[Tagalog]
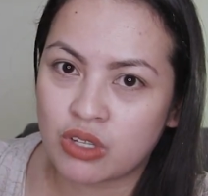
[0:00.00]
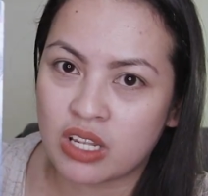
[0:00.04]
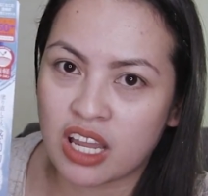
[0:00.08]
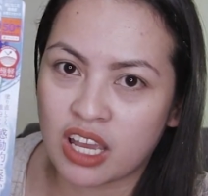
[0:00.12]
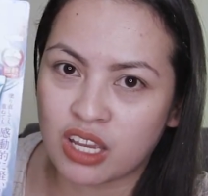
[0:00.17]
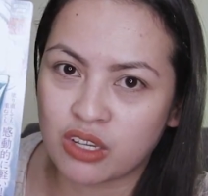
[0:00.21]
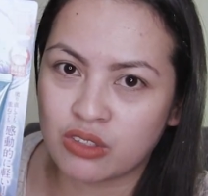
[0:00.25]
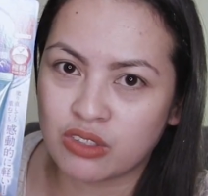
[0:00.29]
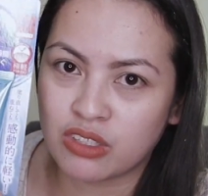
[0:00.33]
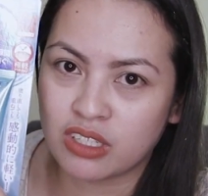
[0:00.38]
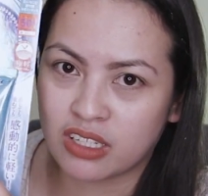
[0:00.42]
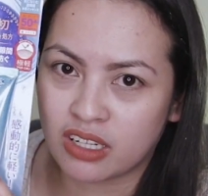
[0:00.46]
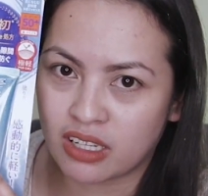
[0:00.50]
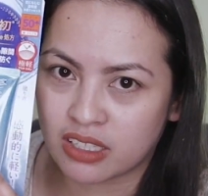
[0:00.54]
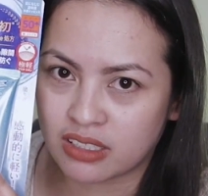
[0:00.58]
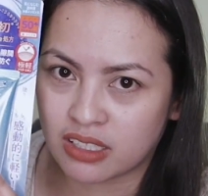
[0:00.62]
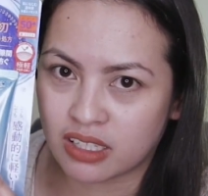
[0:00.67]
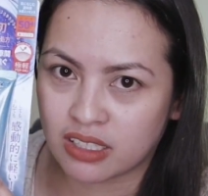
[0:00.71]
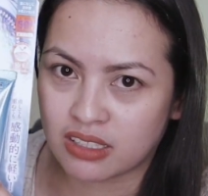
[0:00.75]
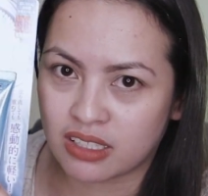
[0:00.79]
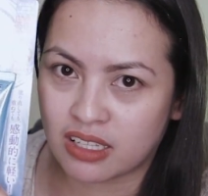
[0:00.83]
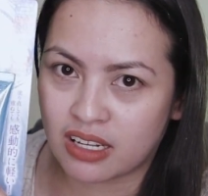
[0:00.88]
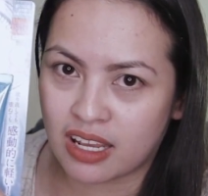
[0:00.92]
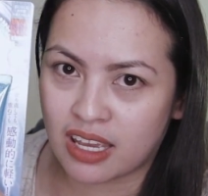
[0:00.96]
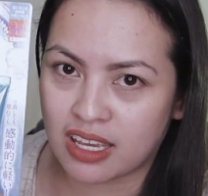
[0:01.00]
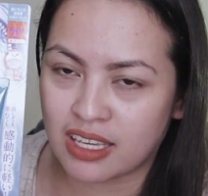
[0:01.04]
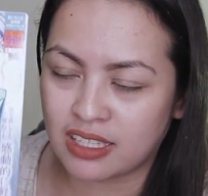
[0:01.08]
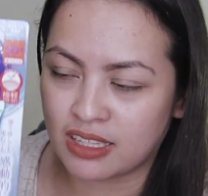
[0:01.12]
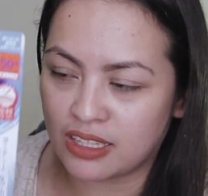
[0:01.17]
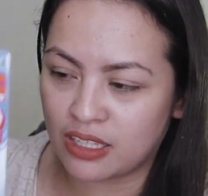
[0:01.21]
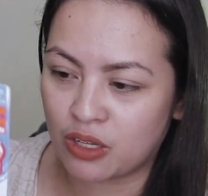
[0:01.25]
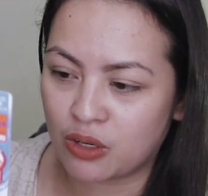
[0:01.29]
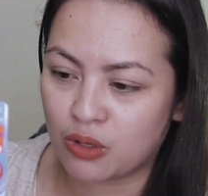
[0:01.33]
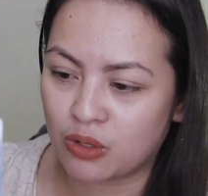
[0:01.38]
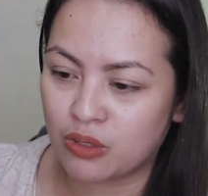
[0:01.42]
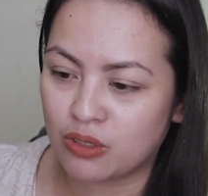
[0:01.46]
Yun lang yung dinagdag nila.
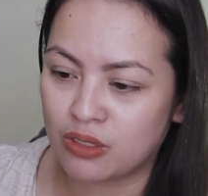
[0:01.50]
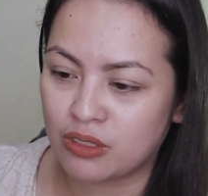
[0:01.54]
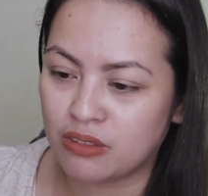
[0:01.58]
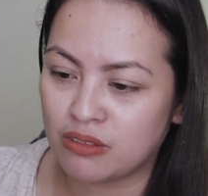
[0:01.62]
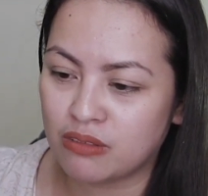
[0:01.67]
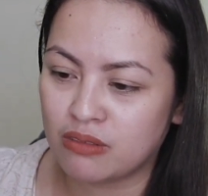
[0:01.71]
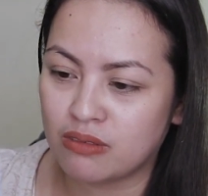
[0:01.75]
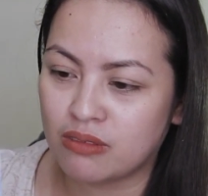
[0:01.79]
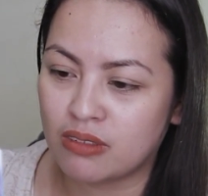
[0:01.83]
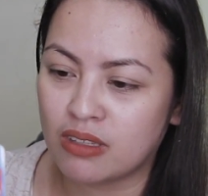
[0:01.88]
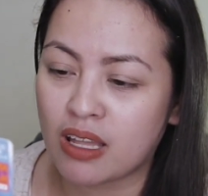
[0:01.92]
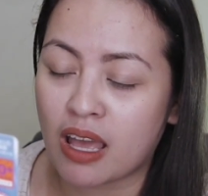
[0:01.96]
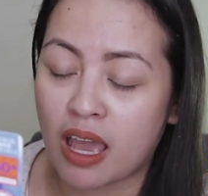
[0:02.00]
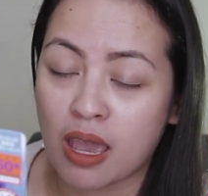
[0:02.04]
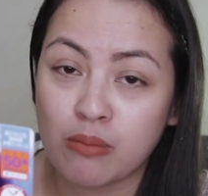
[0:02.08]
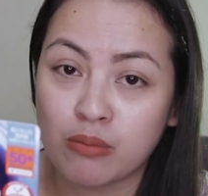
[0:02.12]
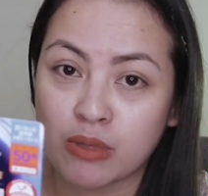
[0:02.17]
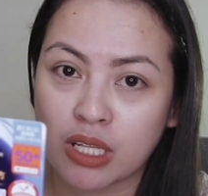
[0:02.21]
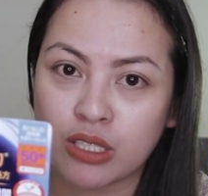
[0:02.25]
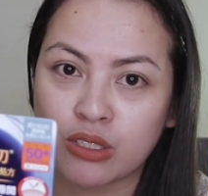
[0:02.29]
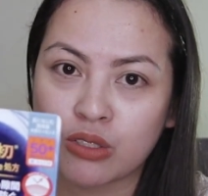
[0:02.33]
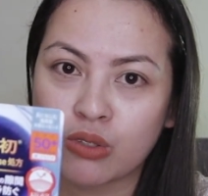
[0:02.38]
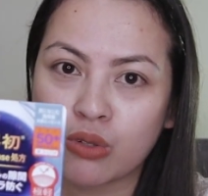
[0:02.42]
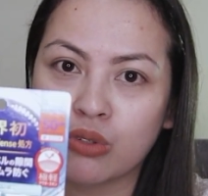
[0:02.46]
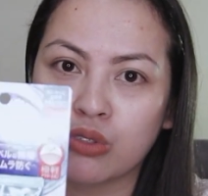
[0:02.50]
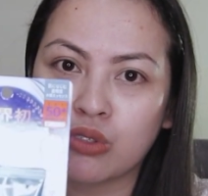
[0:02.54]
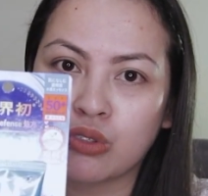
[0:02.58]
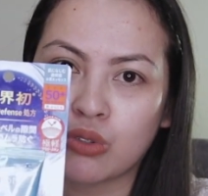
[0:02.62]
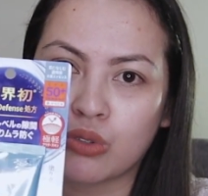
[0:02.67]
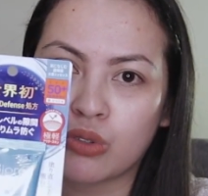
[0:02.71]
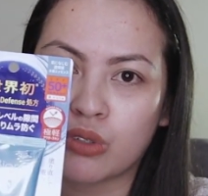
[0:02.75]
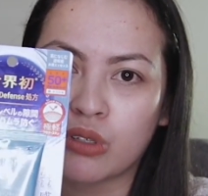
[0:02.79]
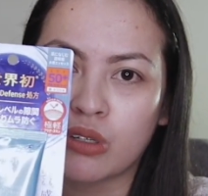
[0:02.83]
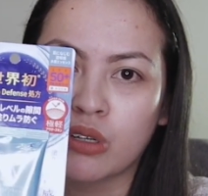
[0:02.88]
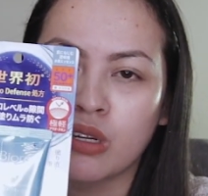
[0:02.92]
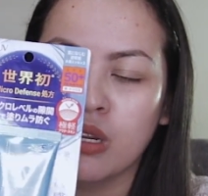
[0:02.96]
Hindi, mm, I'm not so
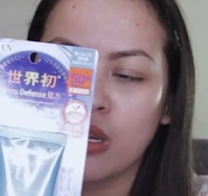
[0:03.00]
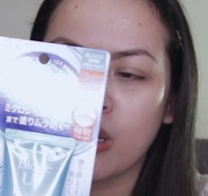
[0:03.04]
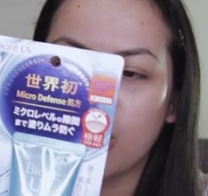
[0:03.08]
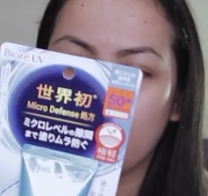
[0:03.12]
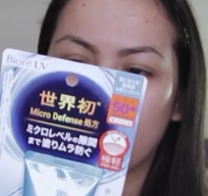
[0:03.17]
sure.